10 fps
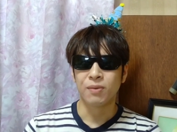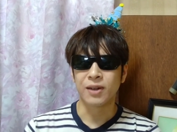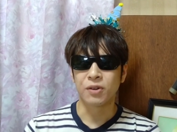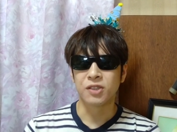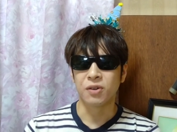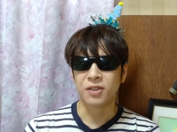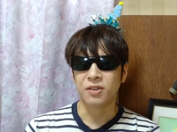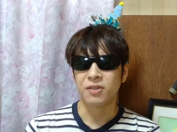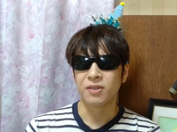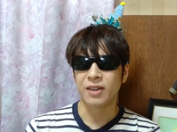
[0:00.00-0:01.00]
悪口を言
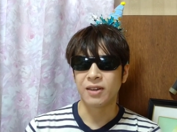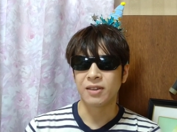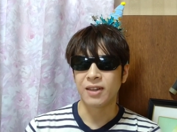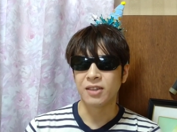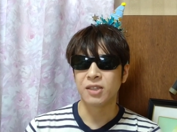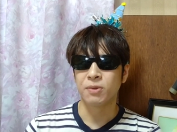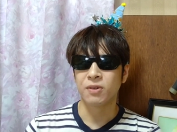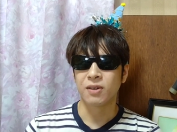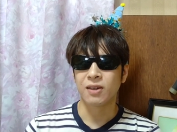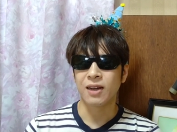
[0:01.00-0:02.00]
うってね、自
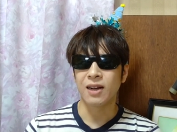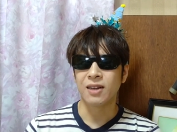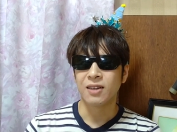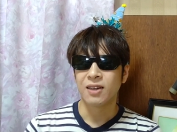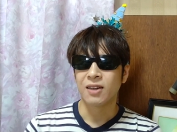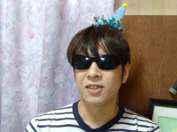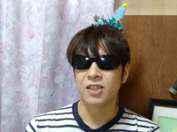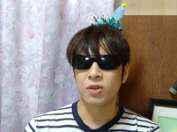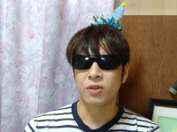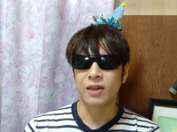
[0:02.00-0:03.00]
分が
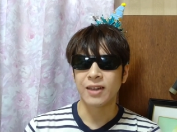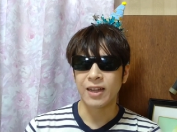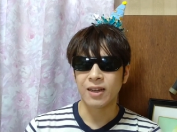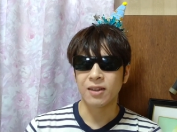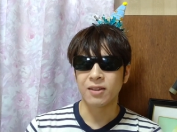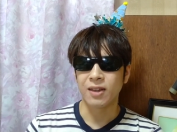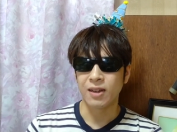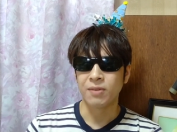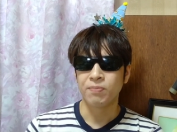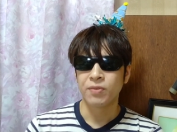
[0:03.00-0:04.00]
実力がないからって
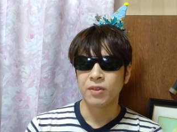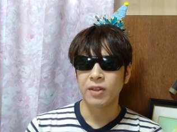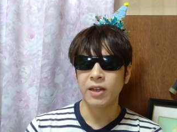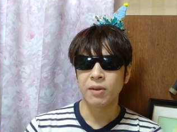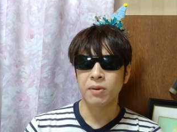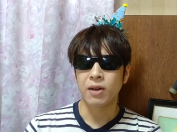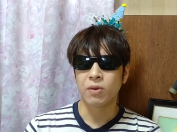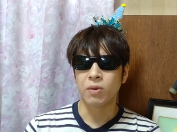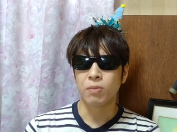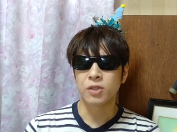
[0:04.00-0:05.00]
ね。で、あ
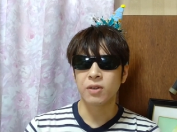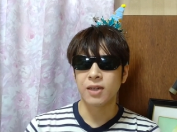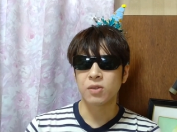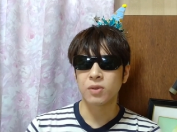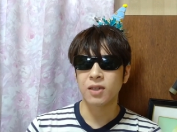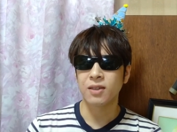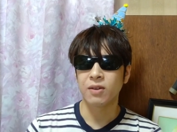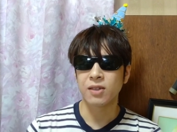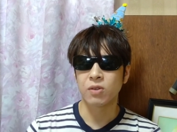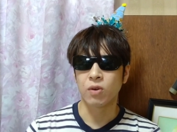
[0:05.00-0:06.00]
の、もちろんね、そこ
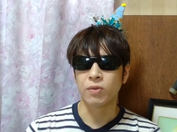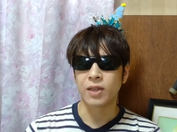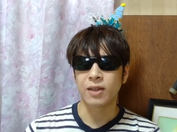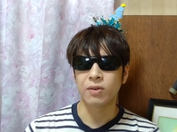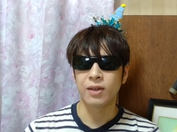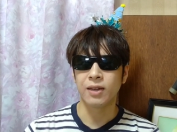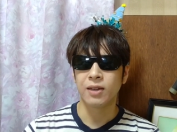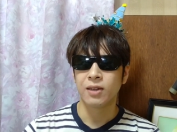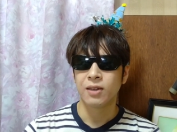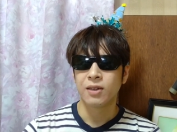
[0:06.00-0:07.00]
チャンネルはその、ただふ
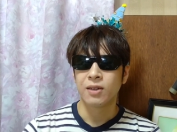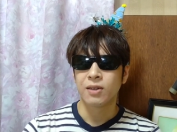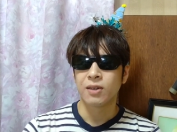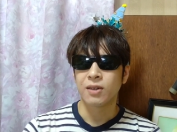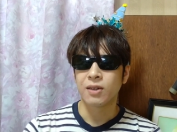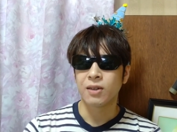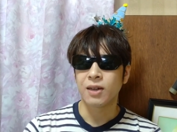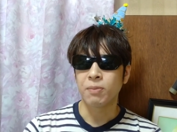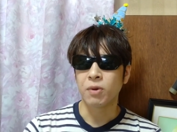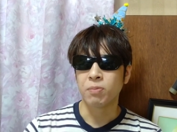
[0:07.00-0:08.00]
り
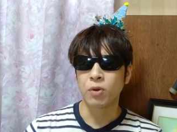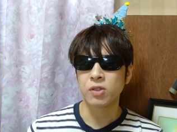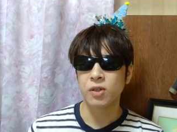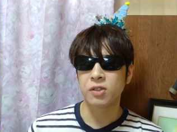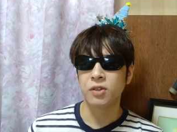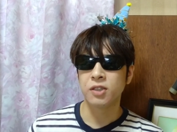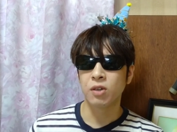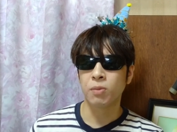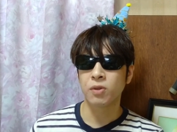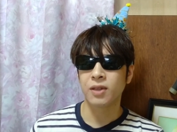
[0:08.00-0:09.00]
がもうものすごい数字
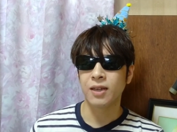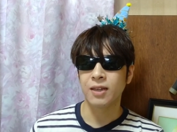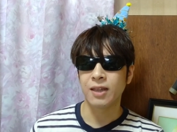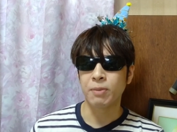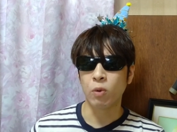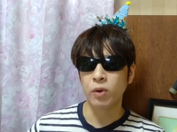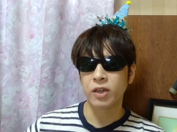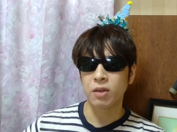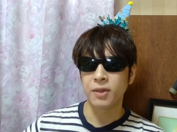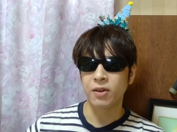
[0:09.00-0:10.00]
を持っていて、まあ、大
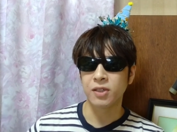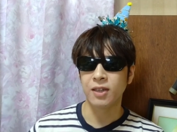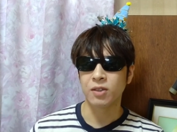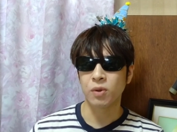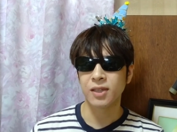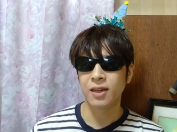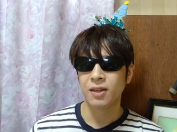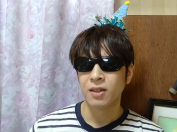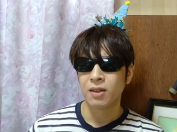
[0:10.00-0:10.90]
きく見てるし当然